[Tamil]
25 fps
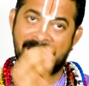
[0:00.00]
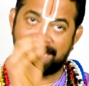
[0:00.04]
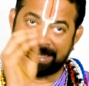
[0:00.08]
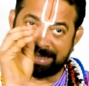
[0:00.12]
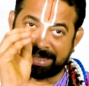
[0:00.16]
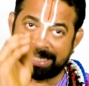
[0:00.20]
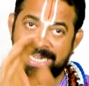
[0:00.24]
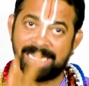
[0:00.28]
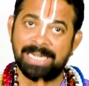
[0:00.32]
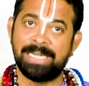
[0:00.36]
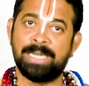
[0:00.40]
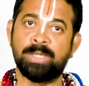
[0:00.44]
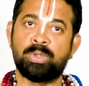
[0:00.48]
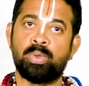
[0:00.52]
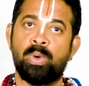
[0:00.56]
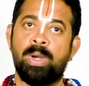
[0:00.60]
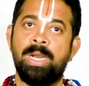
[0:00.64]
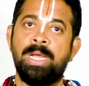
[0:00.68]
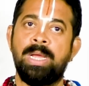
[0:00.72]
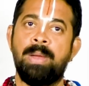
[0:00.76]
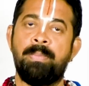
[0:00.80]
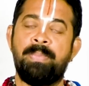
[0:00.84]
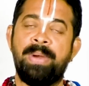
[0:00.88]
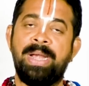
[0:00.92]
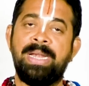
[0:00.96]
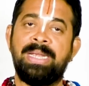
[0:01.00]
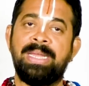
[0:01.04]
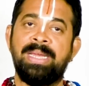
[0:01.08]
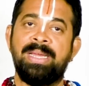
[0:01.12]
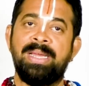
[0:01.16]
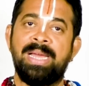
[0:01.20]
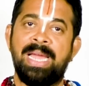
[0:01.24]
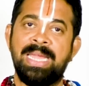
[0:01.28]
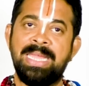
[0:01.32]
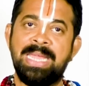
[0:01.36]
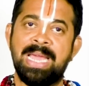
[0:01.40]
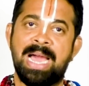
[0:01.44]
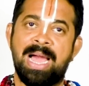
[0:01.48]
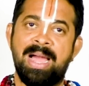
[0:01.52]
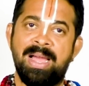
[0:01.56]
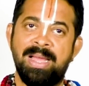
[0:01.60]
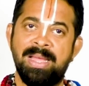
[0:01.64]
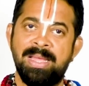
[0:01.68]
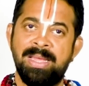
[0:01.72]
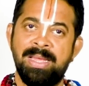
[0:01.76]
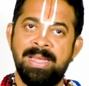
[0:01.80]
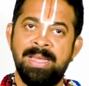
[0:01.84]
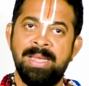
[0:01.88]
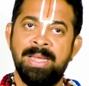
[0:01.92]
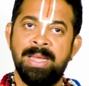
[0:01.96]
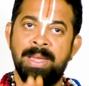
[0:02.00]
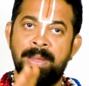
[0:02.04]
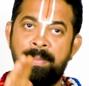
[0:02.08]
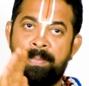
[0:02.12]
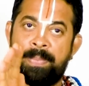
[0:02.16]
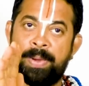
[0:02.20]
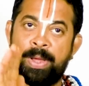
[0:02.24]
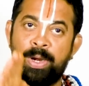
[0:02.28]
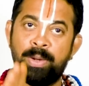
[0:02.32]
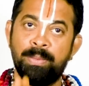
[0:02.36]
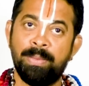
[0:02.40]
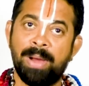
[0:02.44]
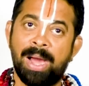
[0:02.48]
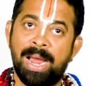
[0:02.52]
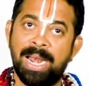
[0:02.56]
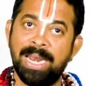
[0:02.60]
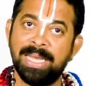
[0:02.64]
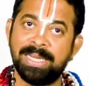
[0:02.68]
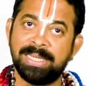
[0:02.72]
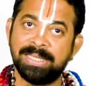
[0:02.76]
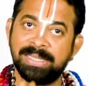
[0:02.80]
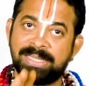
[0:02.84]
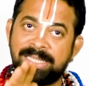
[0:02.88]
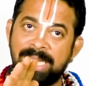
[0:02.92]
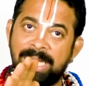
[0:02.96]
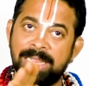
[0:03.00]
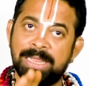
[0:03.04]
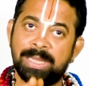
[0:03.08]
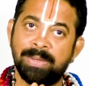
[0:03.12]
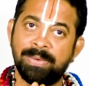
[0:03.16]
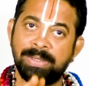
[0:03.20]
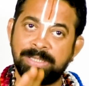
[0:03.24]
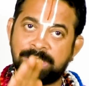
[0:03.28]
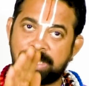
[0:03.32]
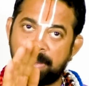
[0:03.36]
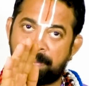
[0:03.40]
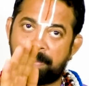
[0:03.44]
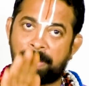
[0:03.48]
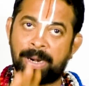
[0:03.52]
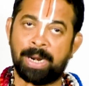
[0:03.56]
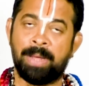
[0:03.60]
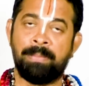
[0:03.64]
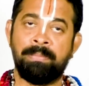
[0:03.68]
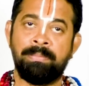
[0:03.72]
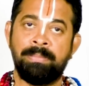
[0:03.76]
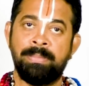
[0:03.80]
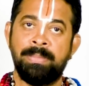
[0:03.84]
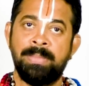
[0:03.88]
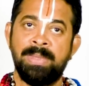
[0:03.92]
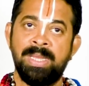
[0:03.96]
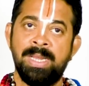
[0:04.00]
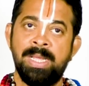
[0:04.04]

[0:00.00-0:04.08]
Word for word: அர்ச்சகட்ட சொல்லுங்க போயிட்டு ஐயா பெருமாளுக்கு சேர்த்து வச்ச பணம்